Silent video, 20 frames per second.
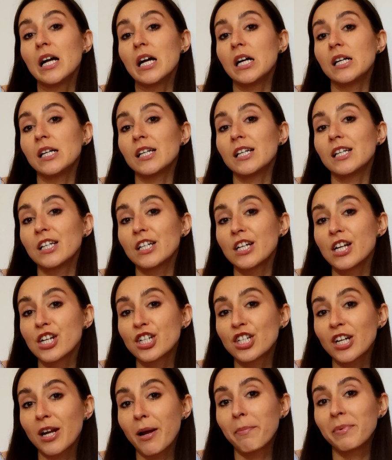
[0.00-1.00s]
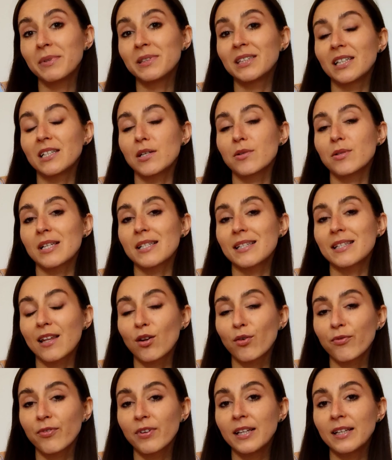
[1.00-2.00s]
e, żebyście się
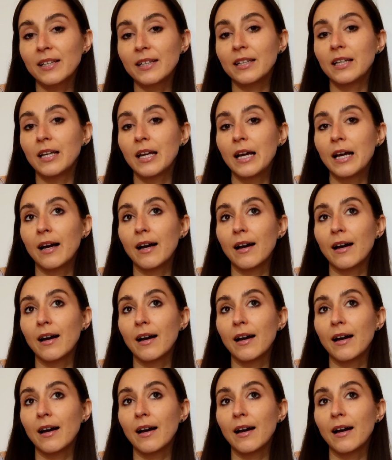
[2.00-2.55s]
zastanowili,